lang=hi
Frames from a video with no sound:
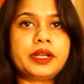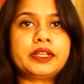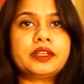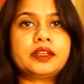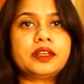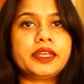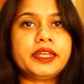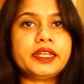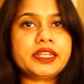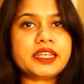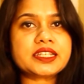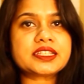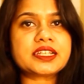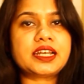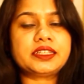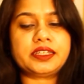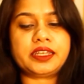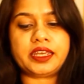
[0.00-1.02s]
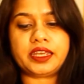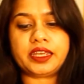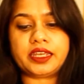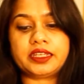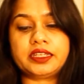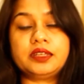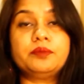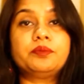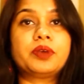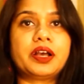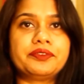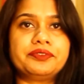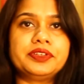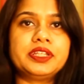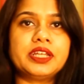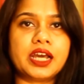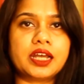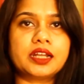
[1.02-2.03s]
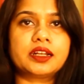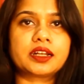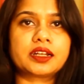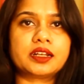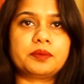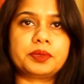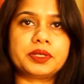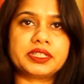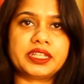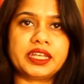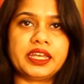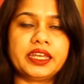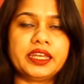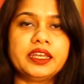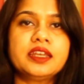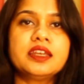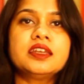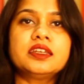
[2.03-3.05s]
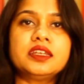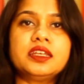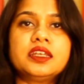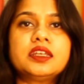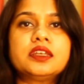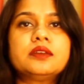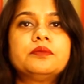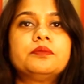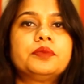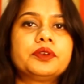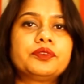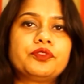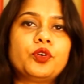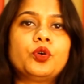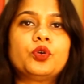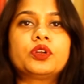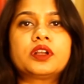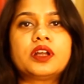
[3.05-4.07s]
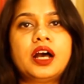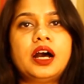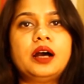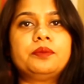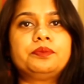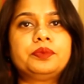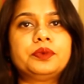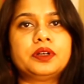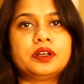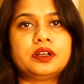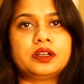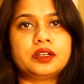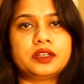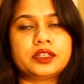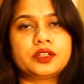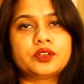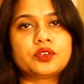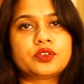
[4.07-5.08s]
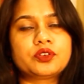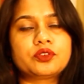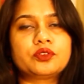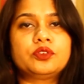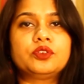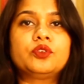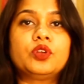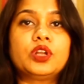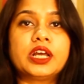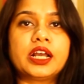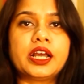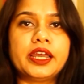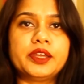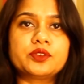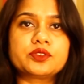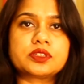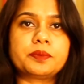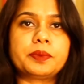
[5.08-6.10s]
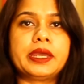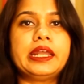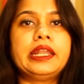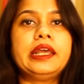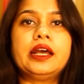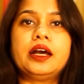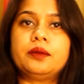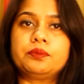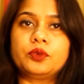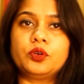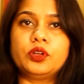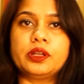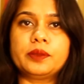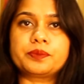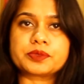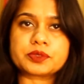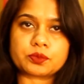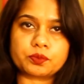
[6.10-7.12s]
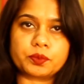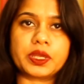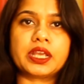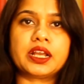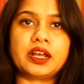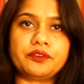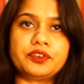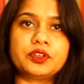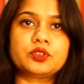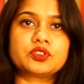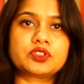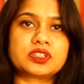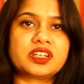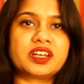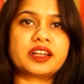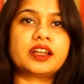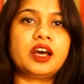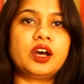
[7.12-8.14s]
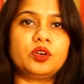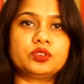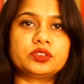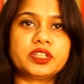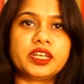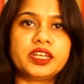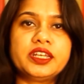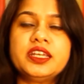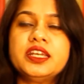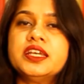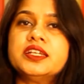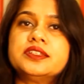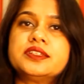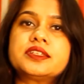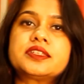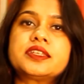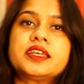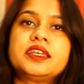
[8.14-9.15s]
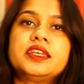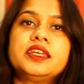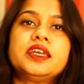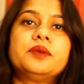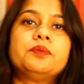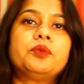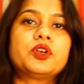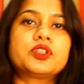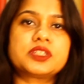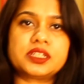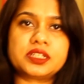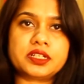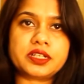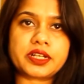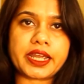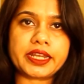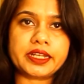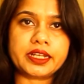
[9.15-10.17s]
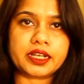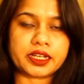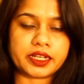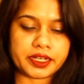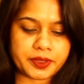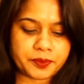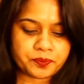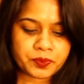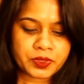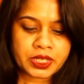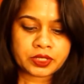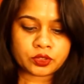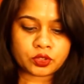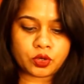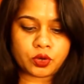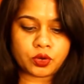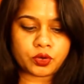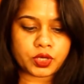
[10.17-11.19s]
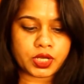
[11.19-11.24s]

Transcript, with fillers: बट इनके साथ ये है कि काफ़ी ध्यान रखना पड़ता है कि बिफोर आप इन उनको लगाएं उससे पहले आपको लिप्स पे काफ़ी कुछ करना होता है जिससे कि ये बहुत ज़्यादा ड्राई ना करें तो